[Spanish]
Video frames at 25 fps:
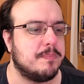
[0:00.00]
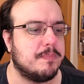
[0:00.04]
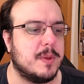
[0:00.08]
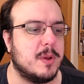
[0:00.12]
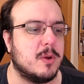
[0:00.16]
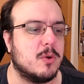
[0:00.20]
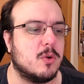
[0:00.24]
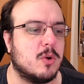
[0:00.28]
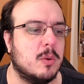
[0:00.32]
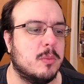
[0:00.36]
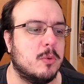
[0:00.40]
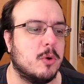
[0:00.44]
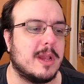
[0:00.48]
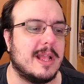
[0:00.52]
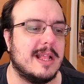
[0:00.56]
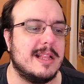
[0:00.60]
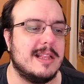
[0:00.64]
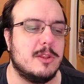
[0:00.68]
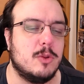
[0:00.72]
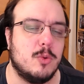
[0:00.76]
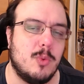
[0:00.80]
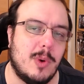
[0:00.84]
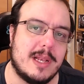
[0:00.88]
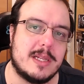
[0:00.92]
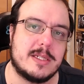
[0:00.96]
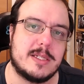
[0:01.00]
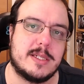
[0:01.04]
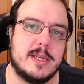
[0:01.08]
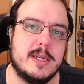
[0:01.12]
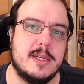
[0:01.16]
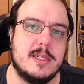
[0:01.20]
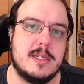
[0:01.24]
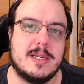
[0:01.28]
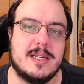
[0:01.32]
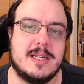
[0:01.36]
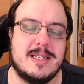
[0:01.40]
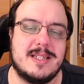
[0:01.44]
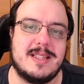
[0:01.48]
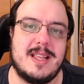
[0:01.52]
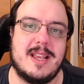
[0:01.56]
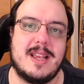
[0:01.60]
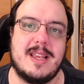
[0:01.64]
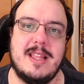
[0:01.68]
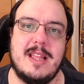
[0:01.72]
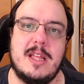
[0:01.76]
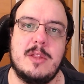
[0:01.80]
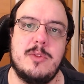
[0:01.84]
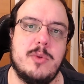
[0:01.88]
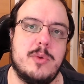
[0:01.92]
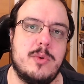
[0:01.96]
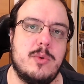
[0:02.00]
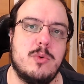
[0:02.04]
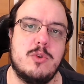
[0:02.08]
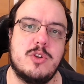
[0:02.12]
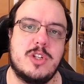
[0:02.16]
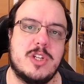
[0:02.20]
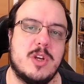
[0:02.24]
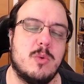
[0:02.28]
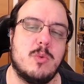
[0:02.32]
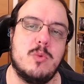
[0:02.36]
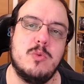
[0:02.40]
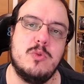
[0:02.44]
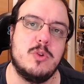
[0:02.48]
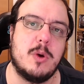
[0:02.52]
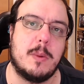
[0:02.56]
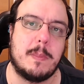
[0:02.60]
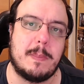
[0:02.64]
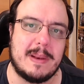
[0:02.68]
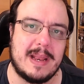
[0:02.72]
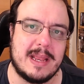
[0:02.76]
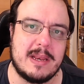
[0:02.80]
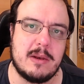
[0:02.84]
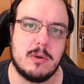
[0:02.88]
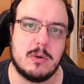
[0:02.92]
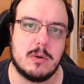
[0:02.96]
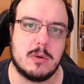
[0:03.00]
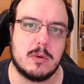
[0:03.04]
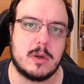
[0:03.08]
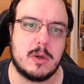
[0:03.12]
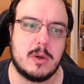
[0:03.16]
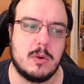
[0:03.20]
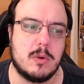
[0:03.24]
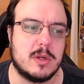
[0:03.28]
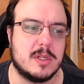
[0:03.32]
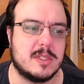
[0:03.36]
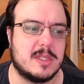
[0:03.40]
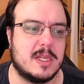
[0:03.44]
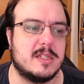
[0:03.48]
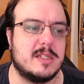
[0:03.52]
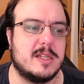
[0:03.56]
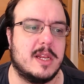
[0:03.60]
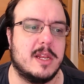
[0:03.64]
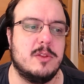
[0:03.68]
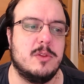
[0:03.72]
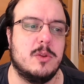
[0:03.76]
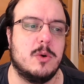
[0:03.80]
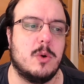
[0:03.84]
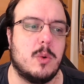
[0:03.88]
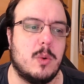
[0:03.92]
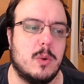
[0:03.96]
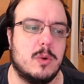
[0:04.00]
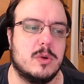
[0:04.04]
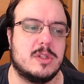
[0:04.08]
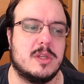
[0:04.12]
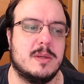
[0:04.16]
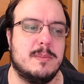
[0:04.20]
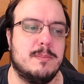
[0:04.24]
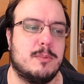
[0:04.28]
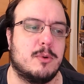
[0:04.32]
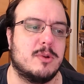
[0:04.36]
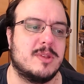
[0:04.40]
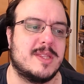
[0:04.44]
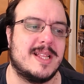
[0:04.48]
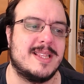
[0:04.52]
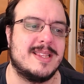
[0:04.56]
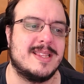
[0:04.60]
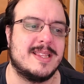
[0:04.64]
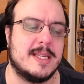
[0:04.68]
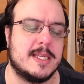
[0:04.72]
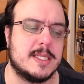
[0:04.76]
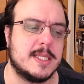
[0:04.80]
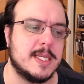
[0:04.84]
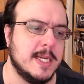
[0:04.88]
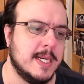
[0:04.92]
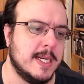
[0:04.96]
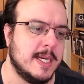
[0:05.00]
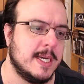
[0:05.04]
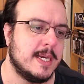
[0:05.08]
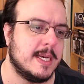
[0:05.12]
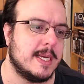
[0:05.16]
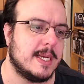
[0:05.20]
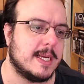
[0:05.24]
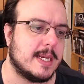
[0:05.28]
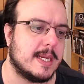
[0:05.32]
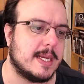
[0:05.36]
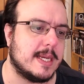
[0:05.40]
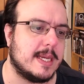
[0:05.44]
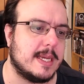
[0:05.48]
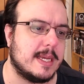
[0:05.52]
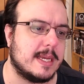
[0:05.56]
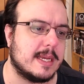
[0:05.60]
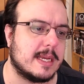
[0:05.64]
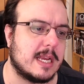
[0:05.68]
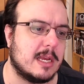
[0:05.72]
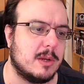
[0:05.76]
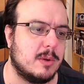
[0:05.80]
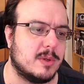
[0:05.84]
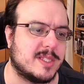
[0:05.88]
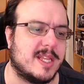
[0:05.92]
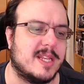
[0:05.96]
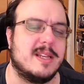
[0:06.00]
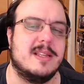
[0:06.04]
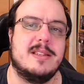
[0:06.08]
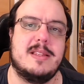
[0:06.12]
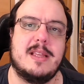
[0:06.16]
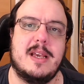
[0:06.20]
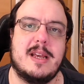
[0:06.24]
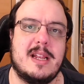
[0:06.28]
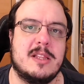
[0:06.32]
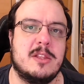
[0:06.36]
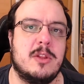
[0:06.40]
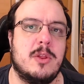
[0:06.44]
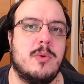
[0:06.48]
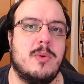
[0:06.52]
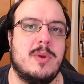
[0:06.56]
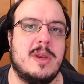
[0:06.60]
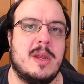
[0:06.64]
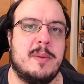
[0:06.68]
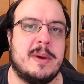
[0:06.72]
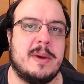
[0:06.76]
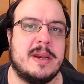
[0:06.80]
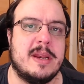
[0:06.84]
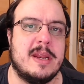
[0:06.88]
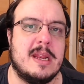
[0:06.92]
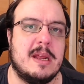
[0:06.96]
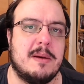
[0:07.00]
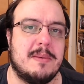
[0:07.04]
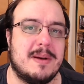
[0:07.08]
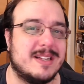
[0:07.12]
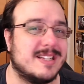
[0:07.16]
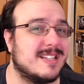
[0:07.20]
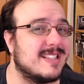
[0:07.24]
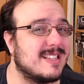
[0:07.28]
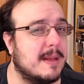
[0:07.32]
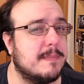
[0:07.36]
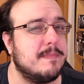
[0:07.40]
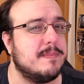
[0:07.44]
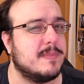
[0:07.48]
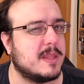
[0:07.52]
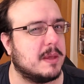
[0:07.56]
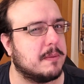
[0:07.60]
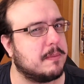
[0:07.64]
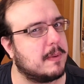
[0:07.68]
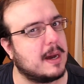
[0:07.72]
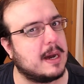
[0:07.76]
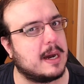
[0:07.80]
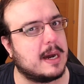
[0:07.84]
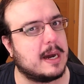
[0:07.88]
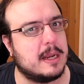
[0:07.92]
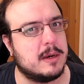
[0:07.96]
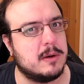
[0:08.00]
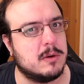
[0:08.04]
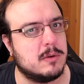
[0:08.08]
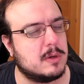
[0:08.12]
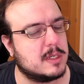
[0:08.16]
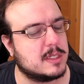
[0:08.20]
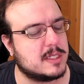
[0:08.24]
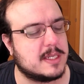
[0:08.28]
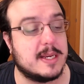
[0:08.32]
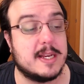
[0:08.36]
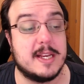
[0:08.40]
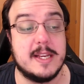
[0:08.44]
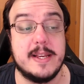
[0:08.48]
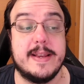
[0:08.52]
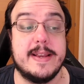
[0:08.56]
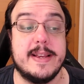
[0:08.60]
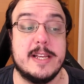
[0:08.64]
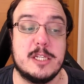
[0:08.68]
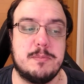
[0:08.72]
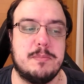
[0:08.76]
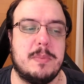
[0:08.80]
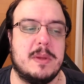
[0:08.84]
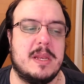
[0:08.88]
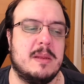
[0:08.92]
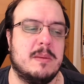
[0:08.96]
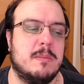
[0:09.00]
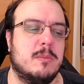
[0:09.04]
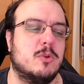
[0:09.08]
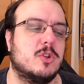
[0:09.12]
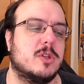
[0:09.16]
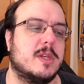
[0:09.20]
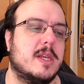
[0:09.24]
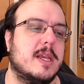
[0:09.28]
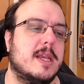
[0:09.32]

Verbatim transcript: Pero como que el DualSense está quedando en un segundo plano. Creo que están saliendo juegos importantes eh, que lo están integrando de una manera bastante vaga, ¿no? Así que esperemos